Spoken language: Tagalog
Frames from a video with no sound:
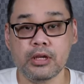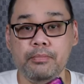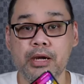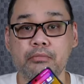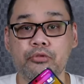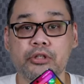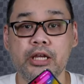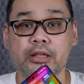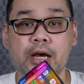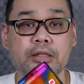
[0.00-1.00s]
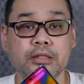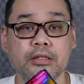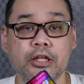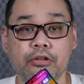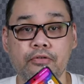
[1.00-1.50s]
sa
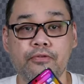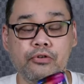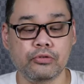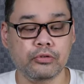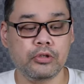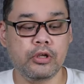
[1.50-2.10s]
pag-multitasking nitong phone.